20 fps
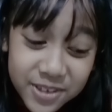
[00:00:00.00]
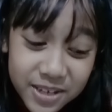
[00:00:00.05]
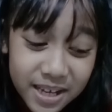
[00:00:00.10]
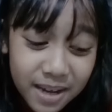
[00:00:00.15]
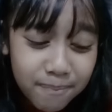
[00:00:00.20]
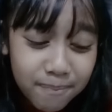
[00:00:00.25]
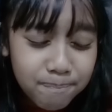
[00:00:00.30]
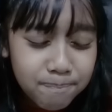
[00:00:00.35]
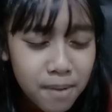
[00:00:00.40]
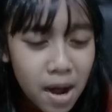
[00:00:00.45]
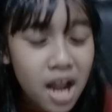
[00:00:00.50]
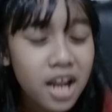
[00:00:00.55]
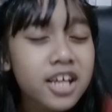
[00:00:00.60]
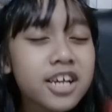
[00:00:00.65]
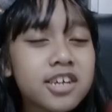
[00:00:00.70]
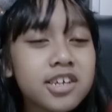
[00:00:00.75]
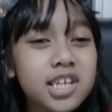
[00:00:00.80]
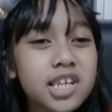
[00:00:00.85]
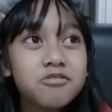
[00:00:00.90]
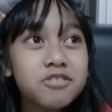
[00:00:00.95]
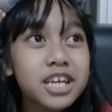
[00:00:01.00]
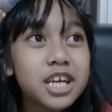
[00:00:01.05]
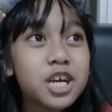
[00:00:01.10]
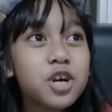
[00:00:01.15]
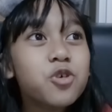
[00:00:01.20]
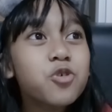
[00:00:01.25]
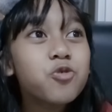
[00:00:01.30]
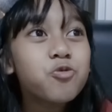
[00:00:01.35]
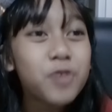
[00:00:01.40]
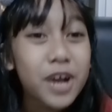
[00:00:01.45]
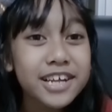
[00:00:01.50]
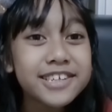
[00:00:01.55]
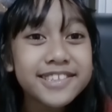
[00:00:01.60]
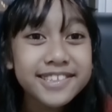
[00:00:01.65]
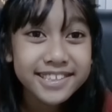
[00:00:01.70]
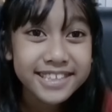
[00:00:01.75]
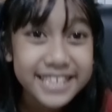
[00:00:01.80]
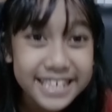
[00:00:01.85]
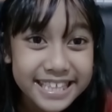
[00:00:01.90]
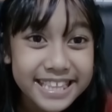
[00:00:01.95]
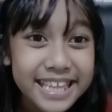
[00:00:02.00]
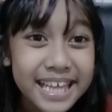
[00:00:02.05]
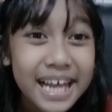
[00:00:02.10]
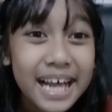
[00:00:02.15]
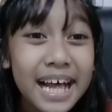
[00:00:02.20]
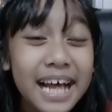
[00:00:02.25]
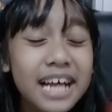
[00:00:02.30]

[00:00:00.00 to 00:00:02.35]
video yang paling requested